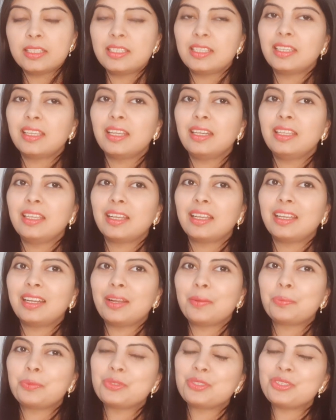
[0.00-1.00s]
एजिंग के लिए
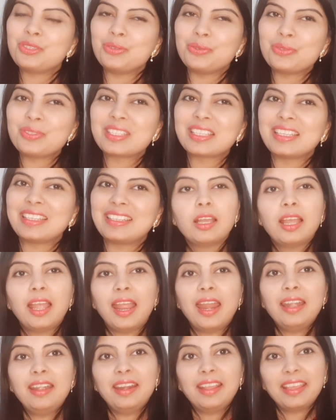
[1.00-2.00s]
अगर आप कुछ यूज़ कर
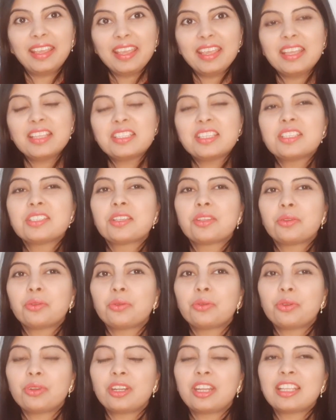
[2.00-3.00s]
एंड ए एच ए
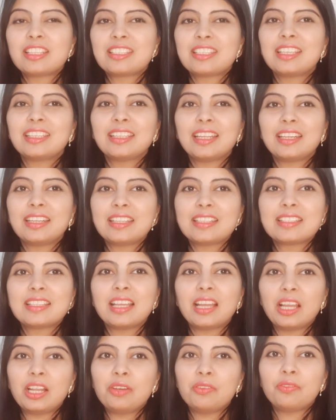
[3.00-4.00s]
ज़रूर होना चाहिए दैट इज़
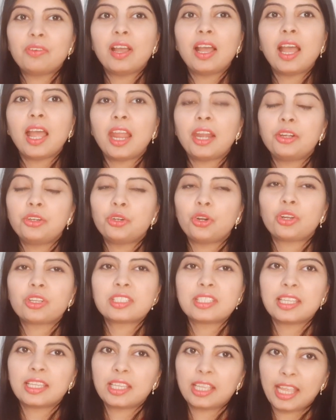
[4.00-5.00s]
द अल्फा
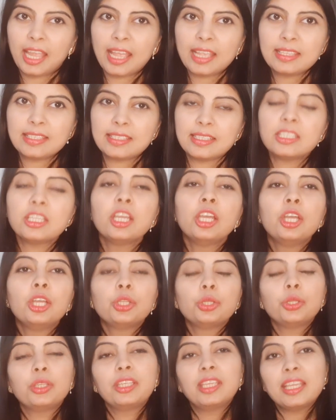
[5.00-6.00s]
हाइड्रोक्सिक एसिड
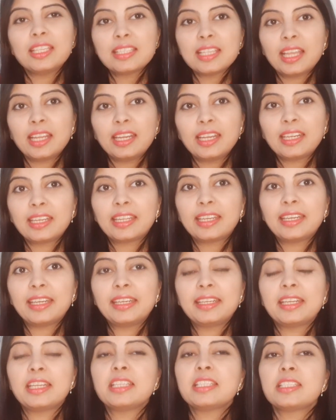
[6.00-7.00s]
तो ये सारे
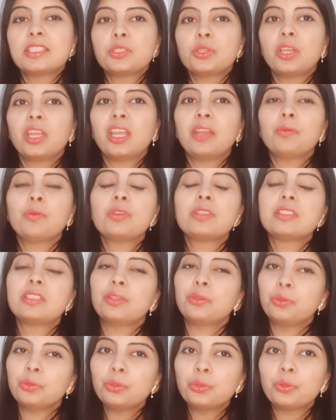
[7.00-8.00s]
इंग्रेडिएंट्स जो है वो
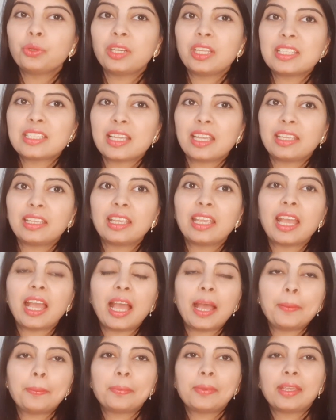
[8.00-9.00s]
ज़रूर होने चाहिए
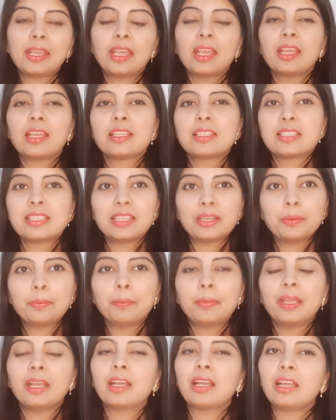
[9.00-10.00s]
आपके
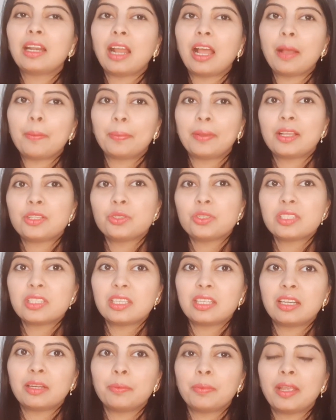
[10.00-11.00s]
सीरम में अगर आपका जो
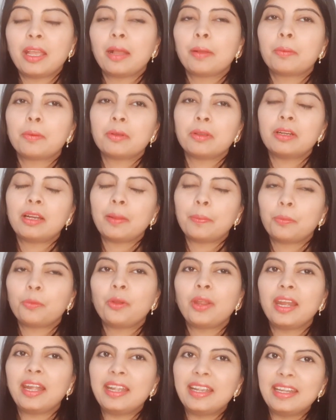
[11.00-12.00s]
सीरम है और
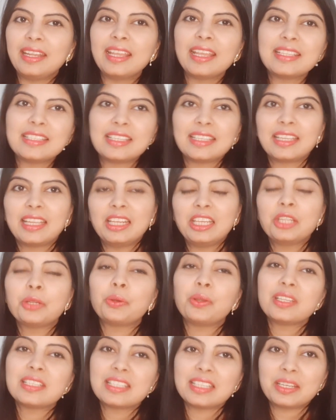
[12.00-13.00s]
आपको एंटी एजिंग के
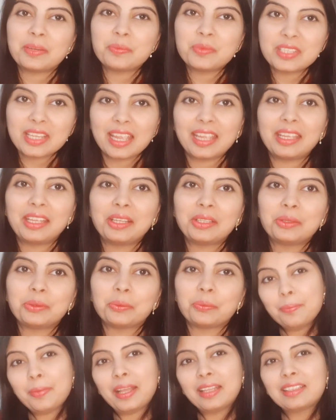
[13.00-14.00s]
लिए कोई सीरम चाहिए
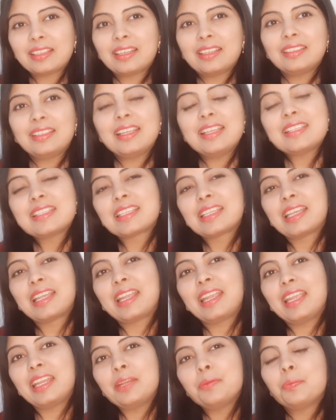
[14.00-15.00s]
तो हम बात करते हैं
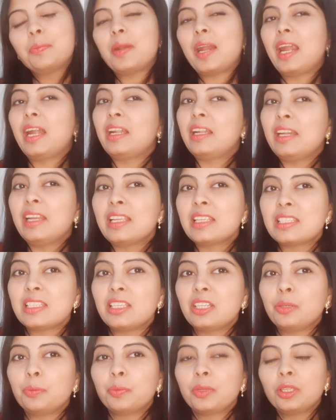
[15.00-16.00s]
स्किन ब्राइटनिंग
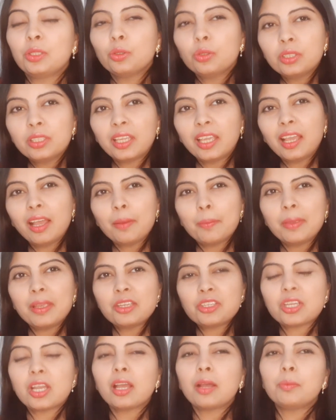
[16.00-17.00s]
सीरम की तो ये
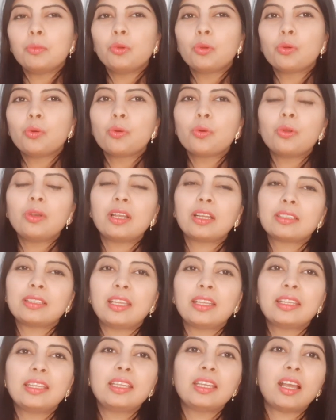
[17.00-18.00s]
हमेशा हम लोगों को
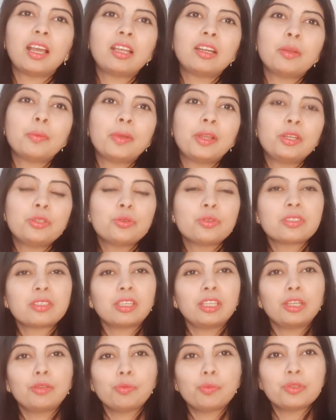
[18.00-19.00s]
लगता है कि यार हमारी जो
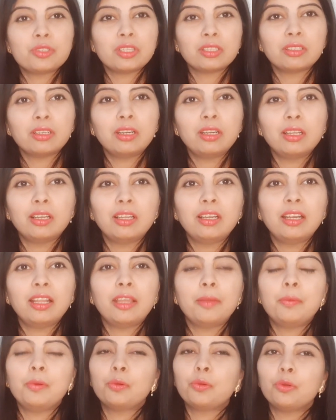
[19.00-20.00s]
स्किन है वो बहुत ज़्यादा डल
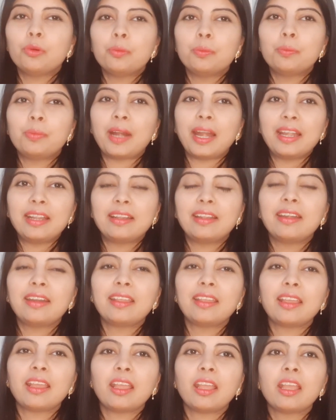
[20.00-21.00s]
है बिल्कुल ब्राइट
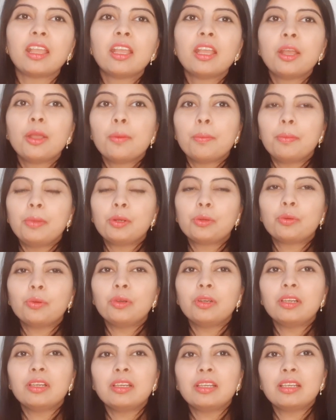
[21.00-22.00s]
नहीं है
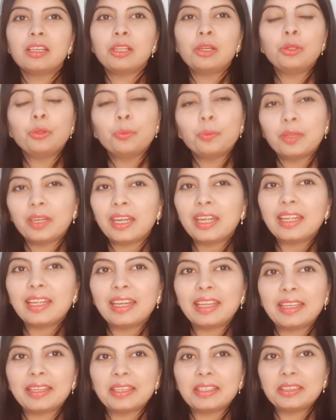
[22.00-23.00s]
बिल्कुल
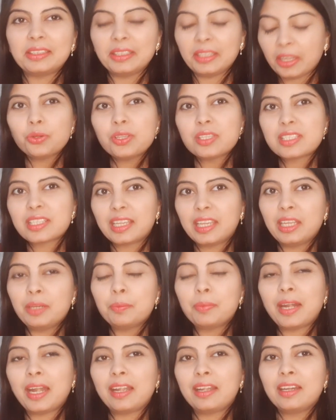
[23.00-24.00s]
इल्यूमिनेट नहीं करती है तो
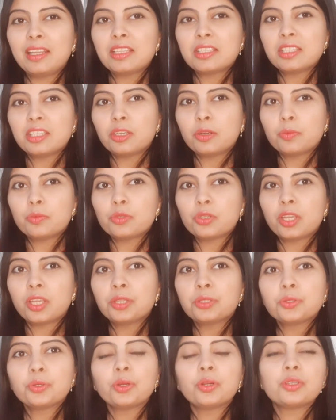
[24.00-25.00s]
स्किन ब्राइटनिंग सीरम जो
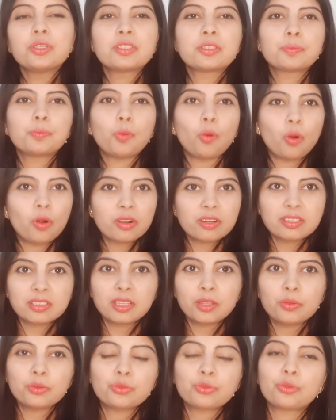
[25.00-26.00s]
है जो
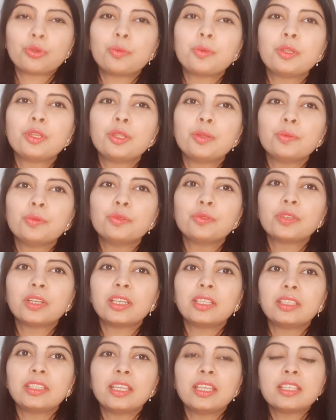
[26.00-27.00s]
स्पॉट्स है उसको भी रिमूव
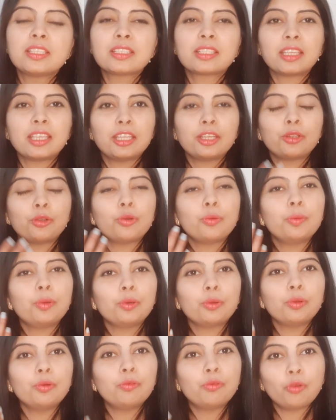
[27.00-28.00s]
करती है स्किन को
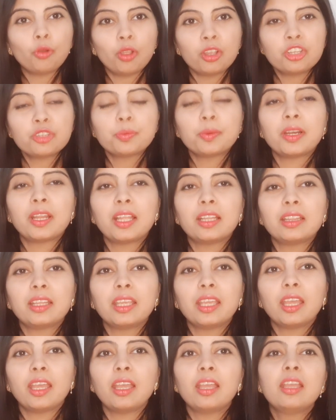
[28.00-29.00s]
बिल्कुल फ्लॉइश
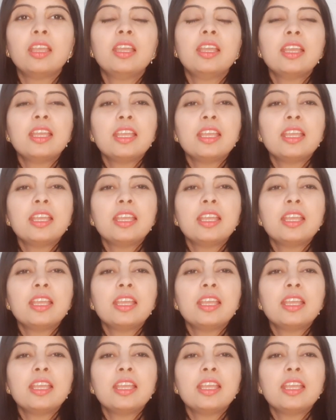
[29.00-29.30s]
बनाती है